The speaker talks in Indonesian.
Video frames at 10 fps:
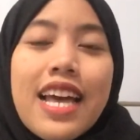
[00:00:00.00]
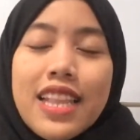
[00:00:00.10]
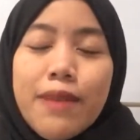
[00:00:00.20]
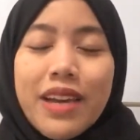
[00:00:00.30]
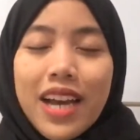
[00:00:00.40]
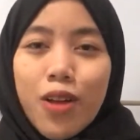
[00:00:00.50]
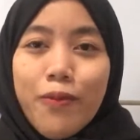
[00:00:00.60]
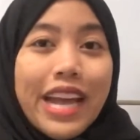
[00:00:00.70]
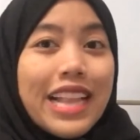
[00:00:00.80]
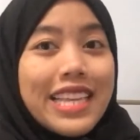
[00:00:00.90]
Tapi kalau
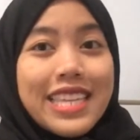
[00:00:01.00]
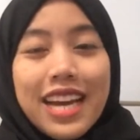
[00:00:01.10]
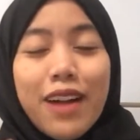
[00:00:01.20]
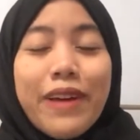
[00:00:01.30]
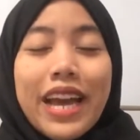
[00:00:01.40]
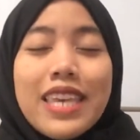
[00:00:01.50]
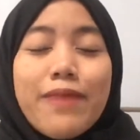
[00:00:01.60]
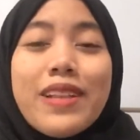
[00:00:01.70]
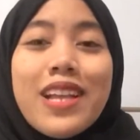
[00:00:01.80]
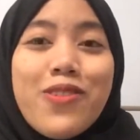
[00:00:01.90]
pengen lincah, pengen
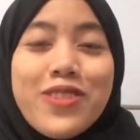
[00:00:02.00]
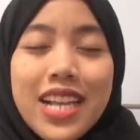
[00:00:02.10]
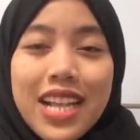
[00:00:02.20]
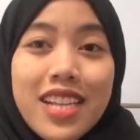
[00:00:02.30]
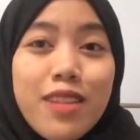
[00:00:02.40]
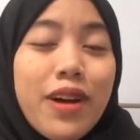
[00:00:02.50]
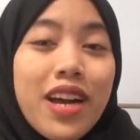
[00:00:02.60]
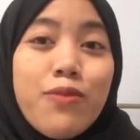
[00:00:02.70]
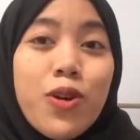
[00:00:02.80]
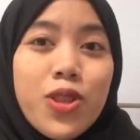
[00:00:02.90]
cepat aku saranin
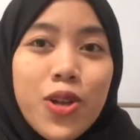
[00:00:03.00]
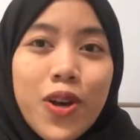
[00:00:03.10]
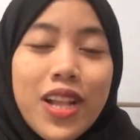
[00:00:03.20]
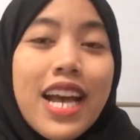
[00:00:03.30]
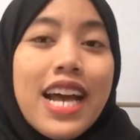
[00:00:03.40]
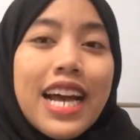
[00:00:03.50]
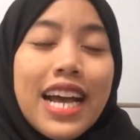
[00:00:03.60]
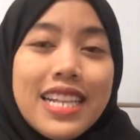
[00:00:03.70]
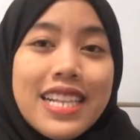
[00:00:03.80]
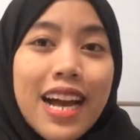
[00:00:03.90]
pakai motor
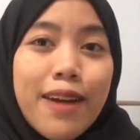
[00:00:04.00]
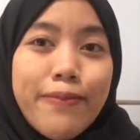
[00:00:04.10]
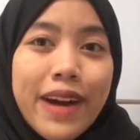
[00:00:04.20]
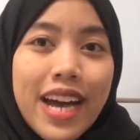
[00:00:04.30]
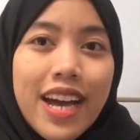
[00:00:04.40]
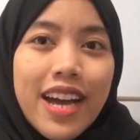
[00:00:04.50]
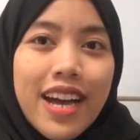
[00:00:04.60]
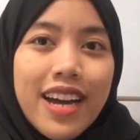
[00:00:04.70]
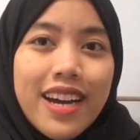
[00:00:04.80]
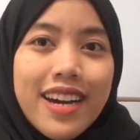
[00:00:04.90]
karena apa?
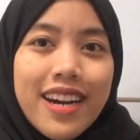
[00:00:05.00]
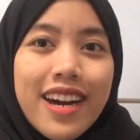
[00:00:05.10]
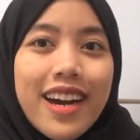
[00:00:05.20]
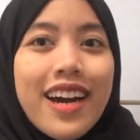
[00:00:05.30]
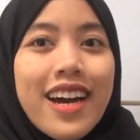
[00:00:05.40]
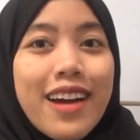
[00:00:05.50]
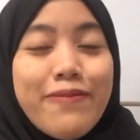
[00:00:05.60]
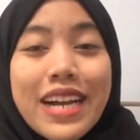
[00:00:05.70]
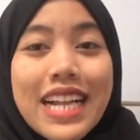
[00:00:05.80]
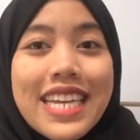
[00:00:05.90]
Uh,
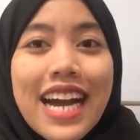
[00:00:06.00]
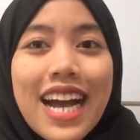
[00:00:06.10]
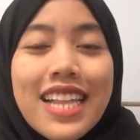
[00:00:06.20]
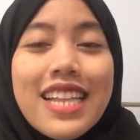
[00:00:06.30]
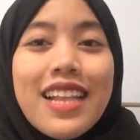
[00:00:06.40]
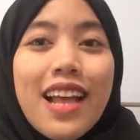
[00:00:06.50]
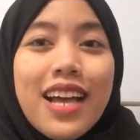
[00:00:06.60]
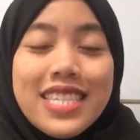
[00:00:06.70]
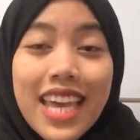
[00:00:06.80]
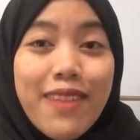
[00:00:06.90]
pekerjaan
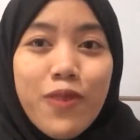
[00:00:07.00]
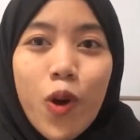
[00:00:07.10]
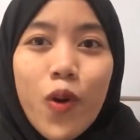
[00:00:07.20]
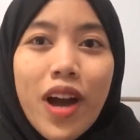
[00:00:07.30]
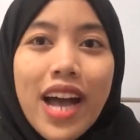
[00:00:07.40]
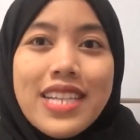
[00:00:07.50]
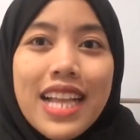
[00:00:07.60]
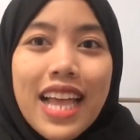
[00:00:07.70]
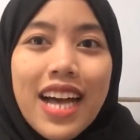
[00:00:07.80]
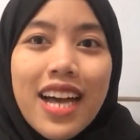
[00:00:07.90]
CMO
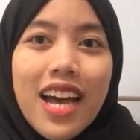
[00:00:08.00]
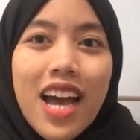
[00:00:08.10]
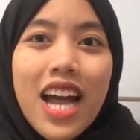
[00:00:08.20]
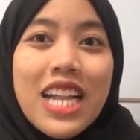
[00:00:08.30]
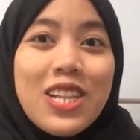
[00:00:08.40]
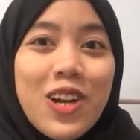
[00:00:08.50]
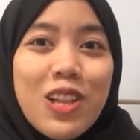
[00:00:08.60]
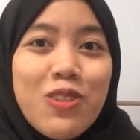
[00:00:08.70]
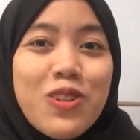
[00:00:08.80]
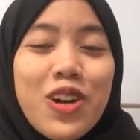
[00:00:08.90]
adalah door
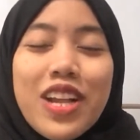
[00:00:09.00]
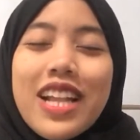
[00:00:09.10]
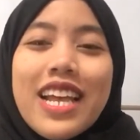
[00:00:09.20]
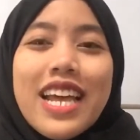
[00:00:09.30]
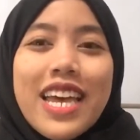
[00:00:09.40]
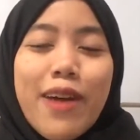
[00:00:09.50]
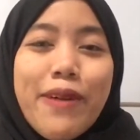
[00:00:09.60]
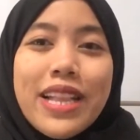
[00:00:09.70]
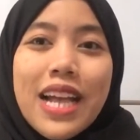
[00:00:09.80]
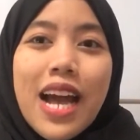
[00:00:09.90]
to door yang
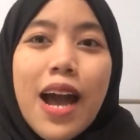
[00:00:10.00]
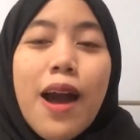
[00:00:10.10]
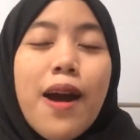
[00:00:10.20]
mana